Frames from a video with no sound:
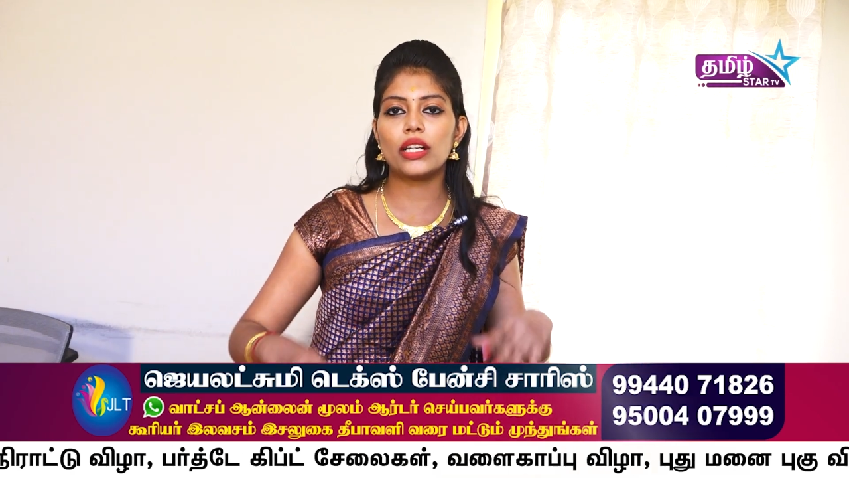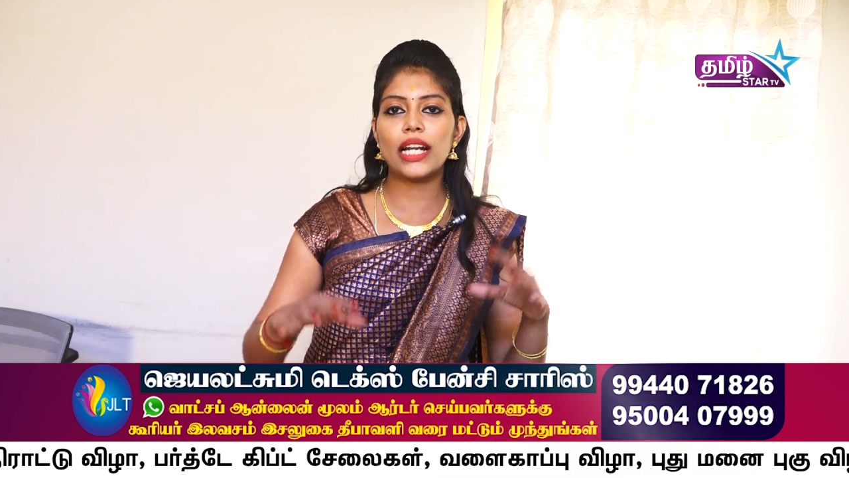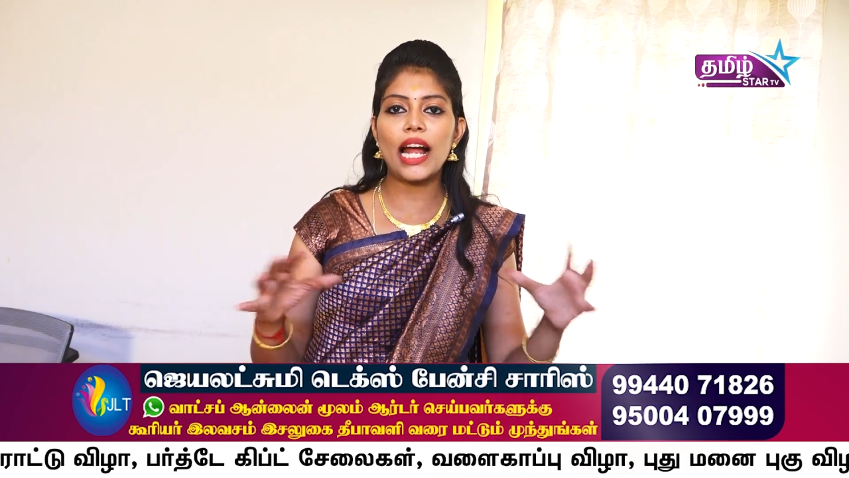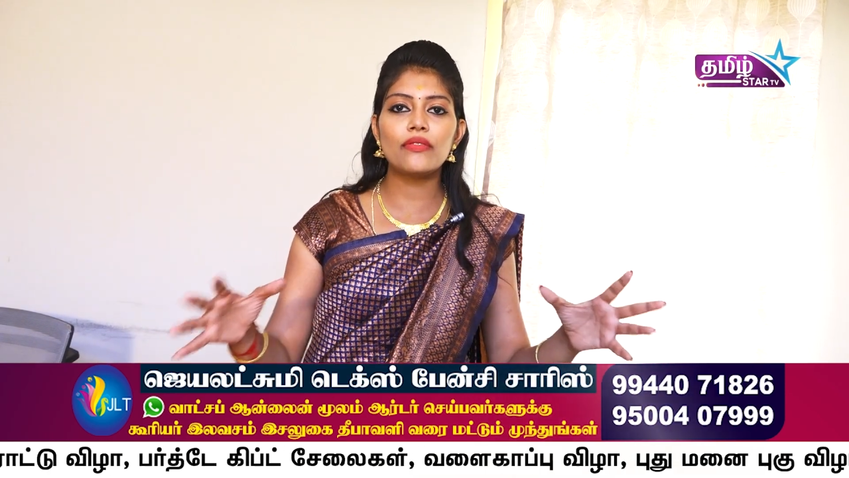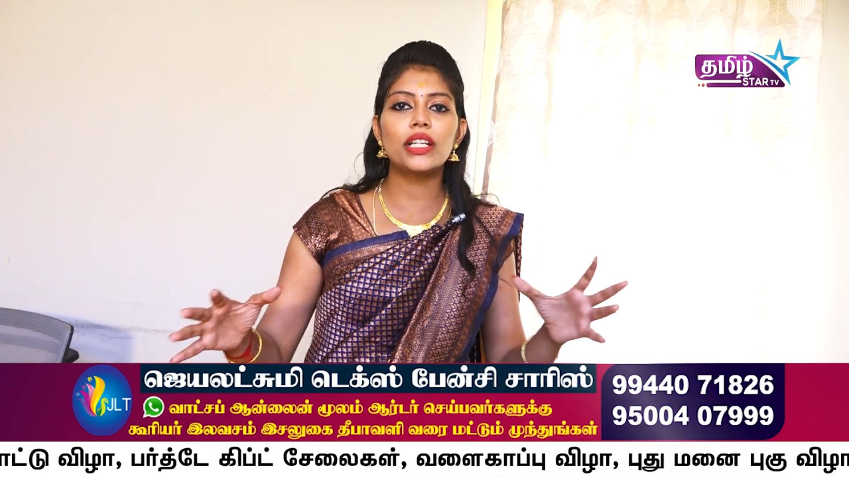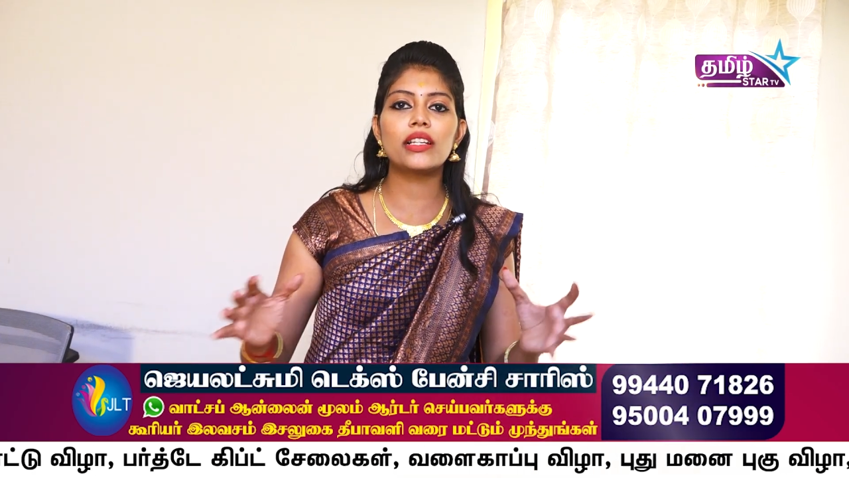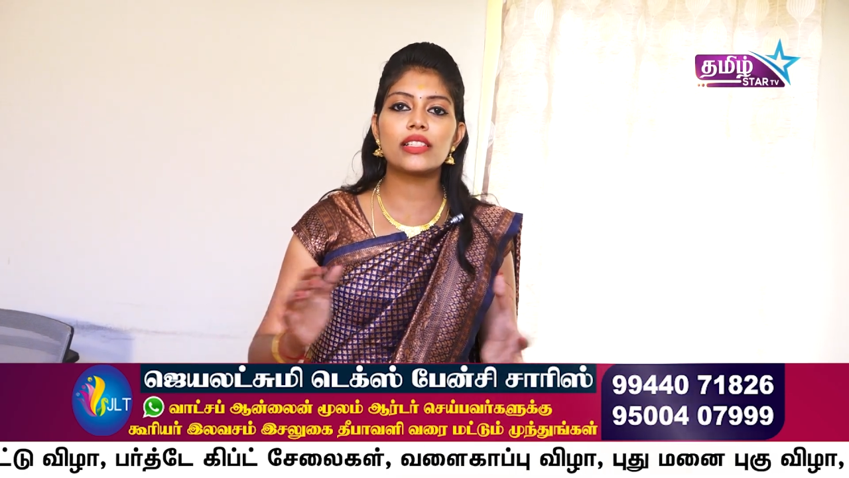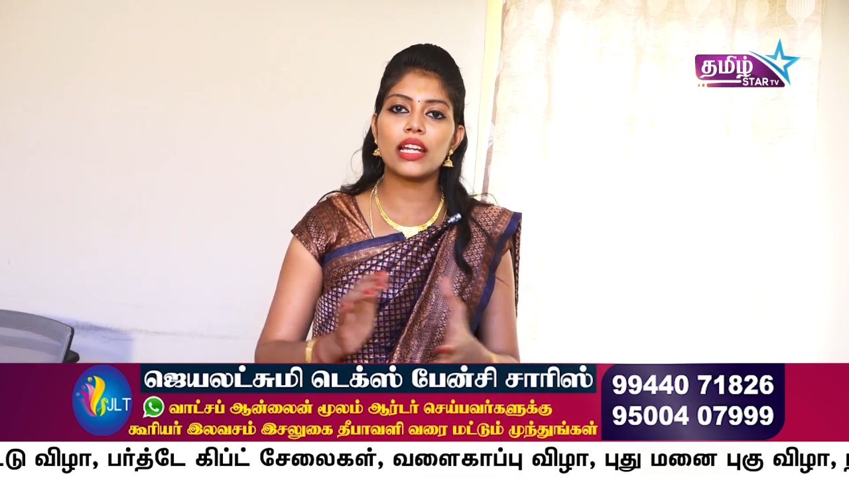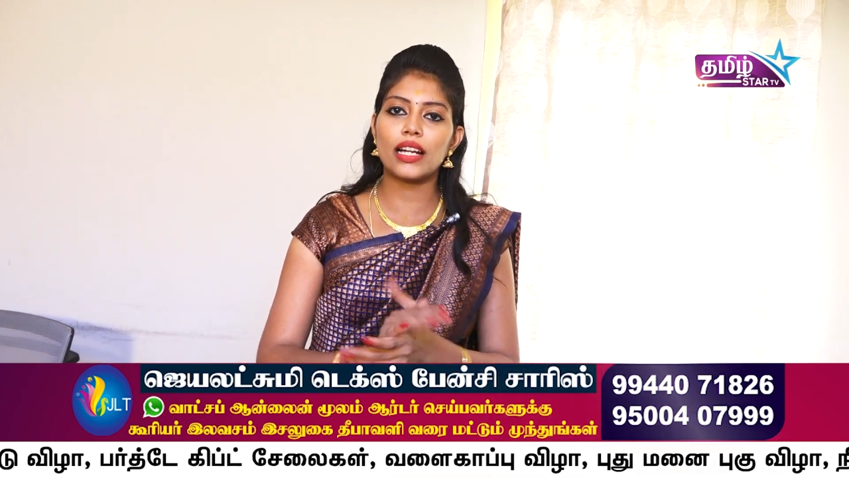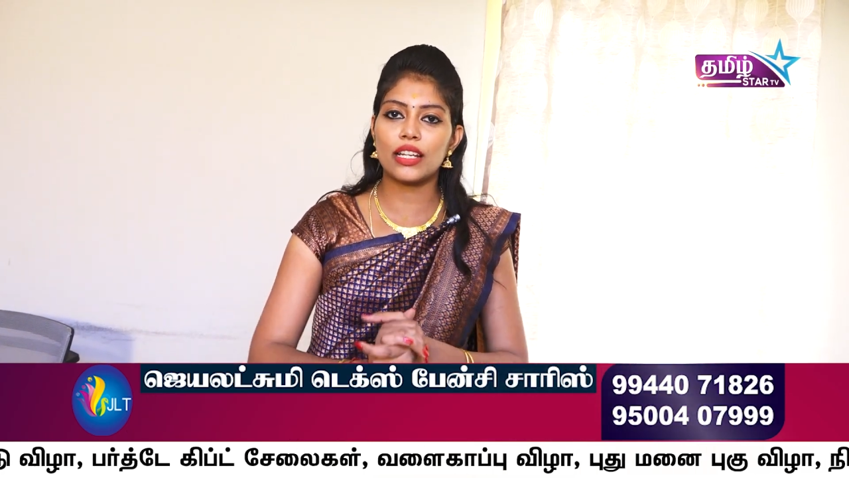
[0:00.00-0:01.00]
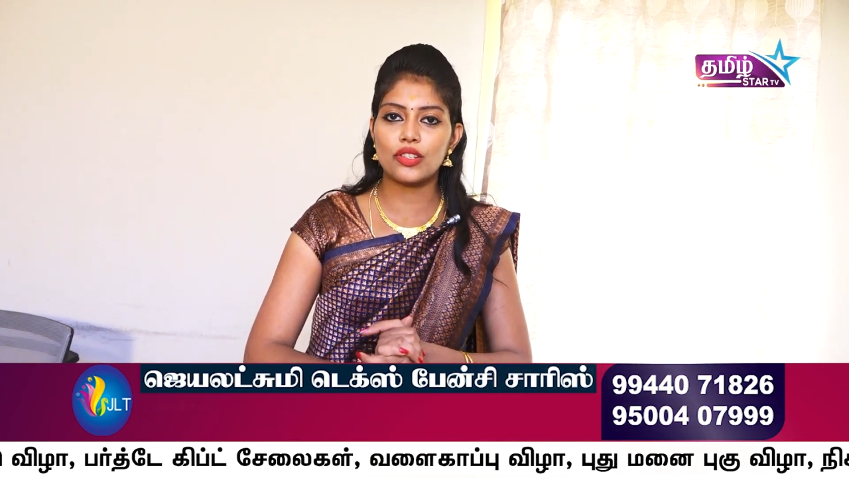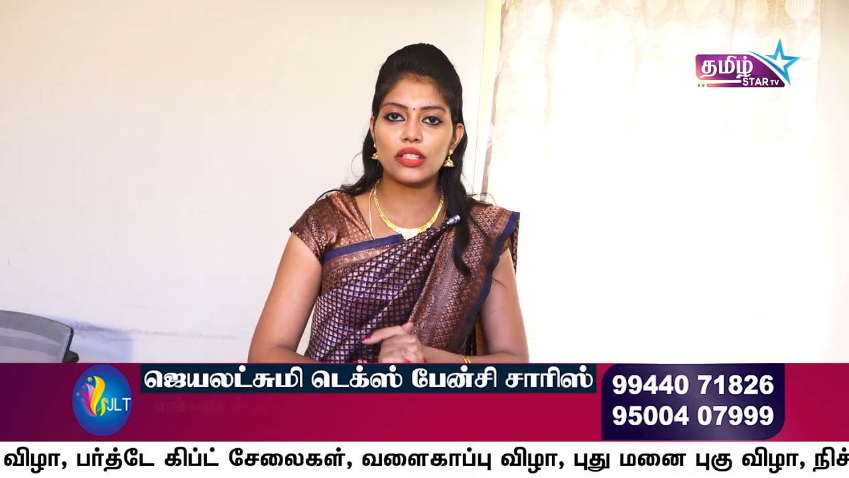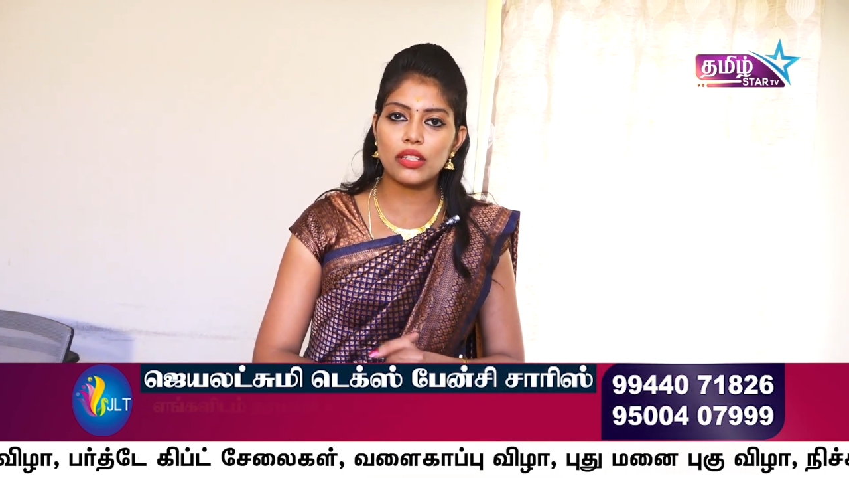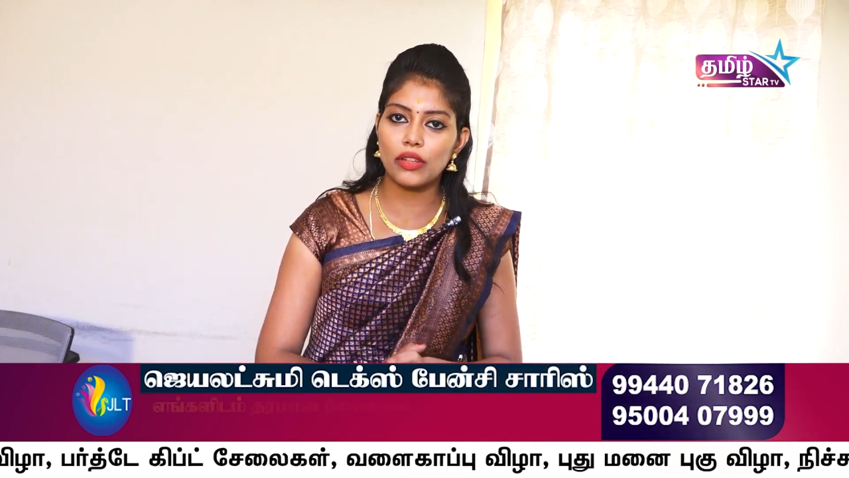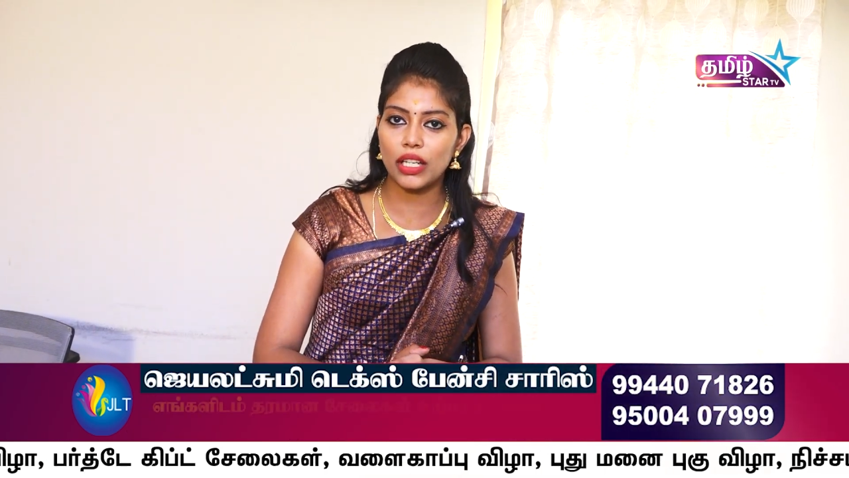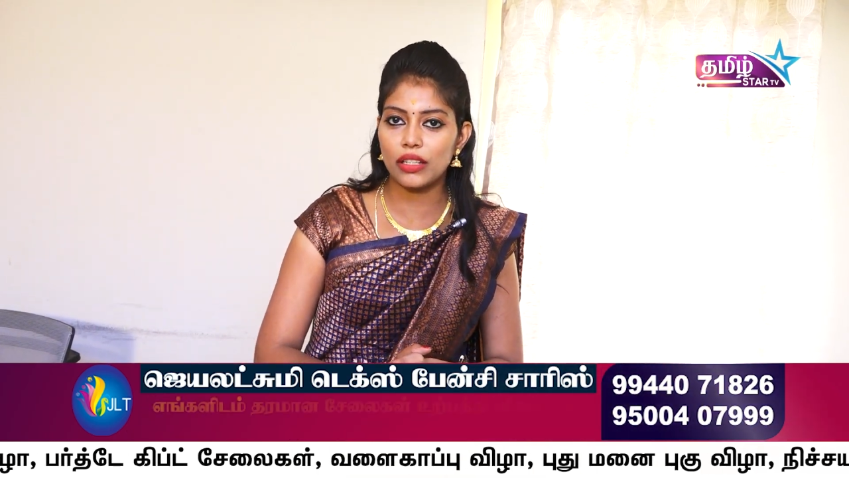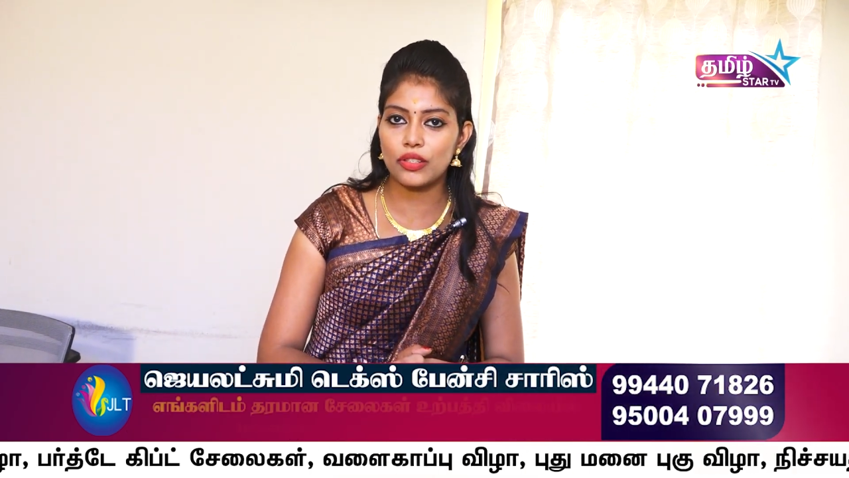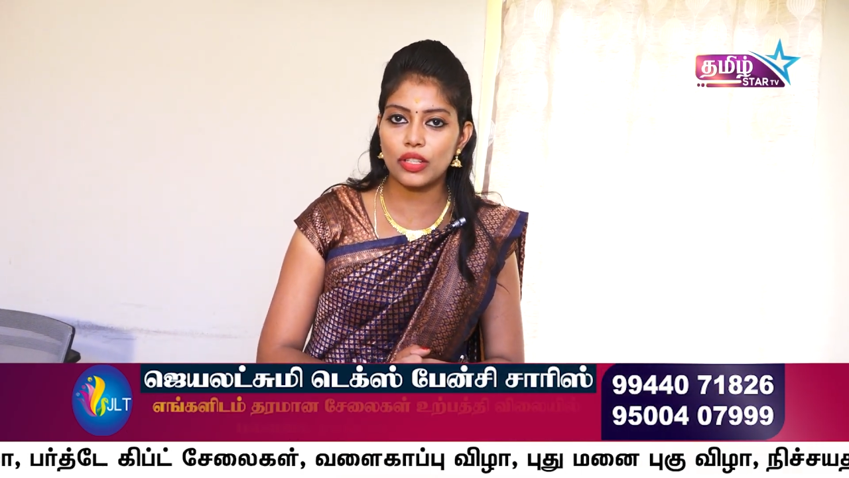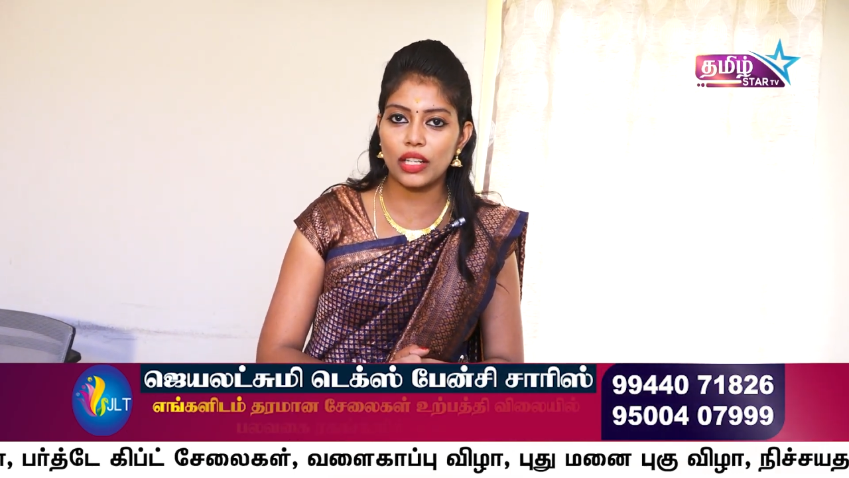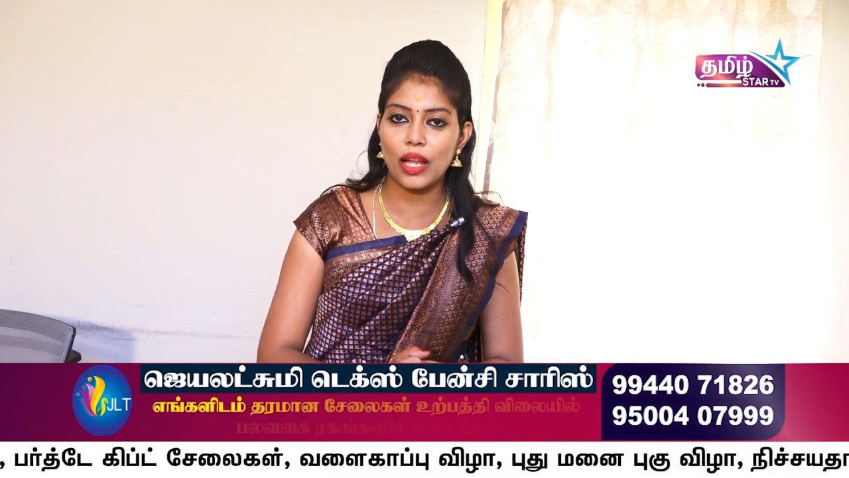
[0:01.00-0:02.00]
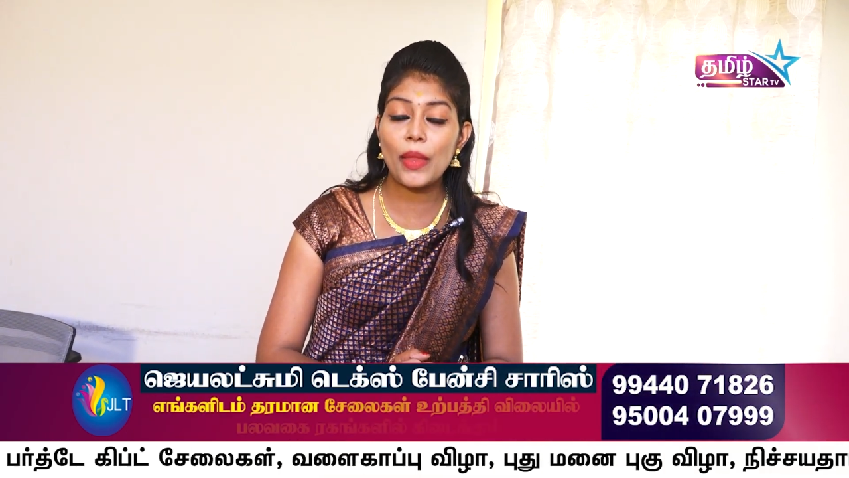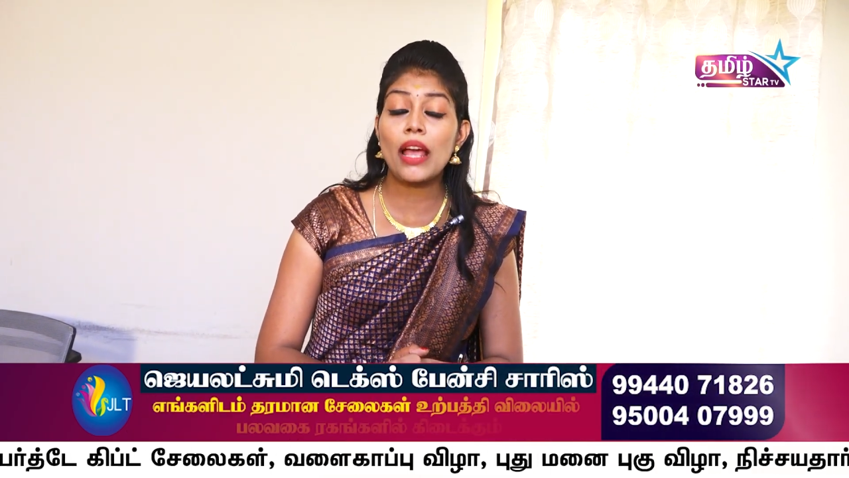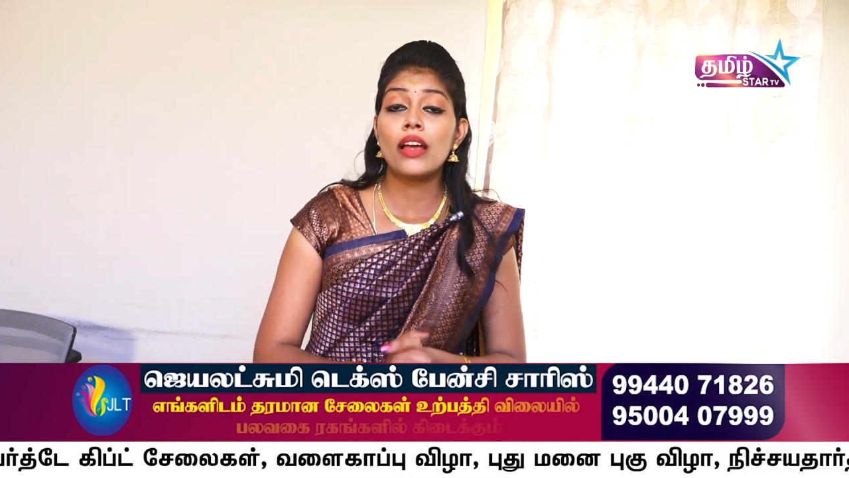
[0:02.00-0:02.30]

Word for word: ஒரு கிராண்ட் வெட்டிங் சாரி கலெக்ஷன்ஸ்க்கு வரீங்கன்னு வச்சுக்கோங்களேன்